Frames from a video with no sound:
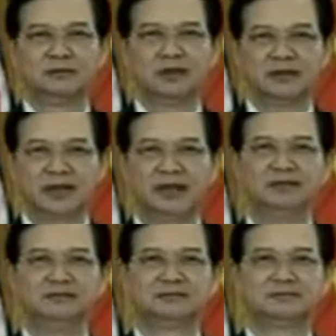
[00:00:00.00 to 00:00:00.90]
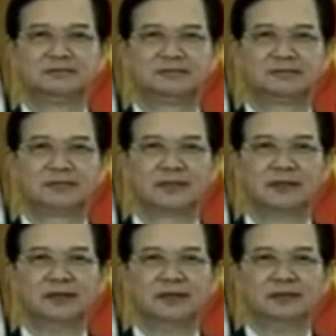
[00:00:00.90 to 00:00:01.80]
Do vậy,
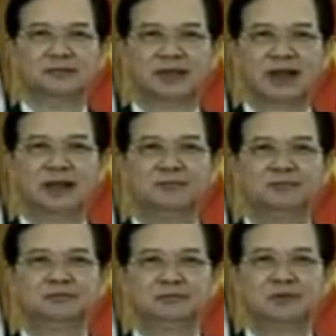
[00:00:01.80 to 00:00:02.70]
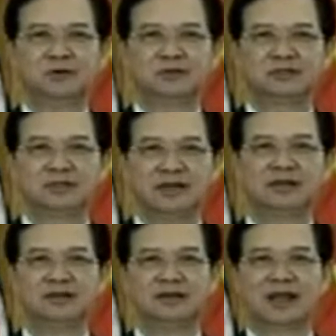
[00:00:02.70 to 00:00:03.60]
Việt Nam luôn xác
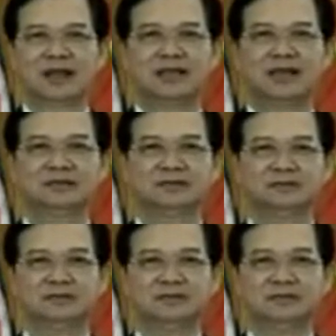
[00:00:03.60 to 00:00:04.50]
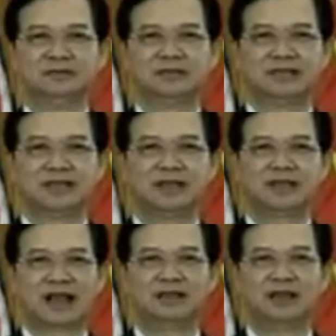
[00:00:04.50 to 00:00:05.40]
định ASEAN xét
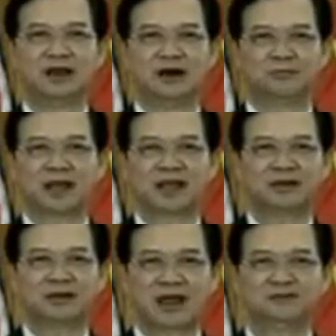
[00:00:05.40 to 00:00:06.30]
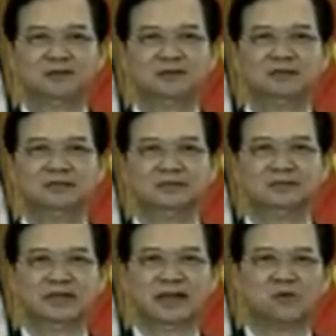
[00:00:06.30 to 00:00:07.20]
cả về hợp tác đa phương
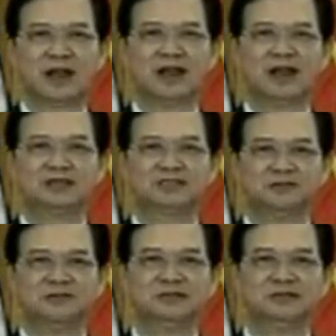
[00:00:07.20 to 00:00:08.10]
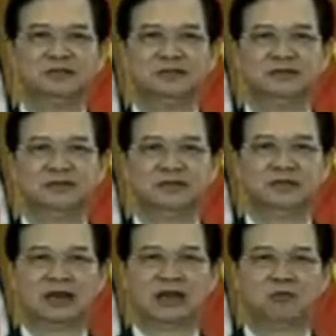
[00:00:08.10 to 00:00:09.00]
và quan hệ song phương
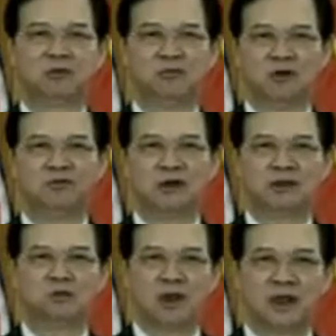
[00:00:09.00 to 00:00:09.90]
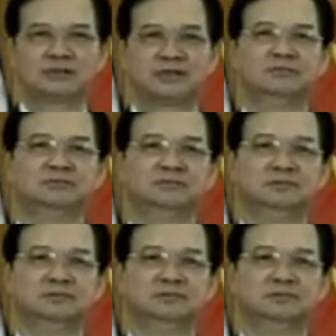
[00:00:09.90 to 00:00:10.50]
là một bộ phận quan trọng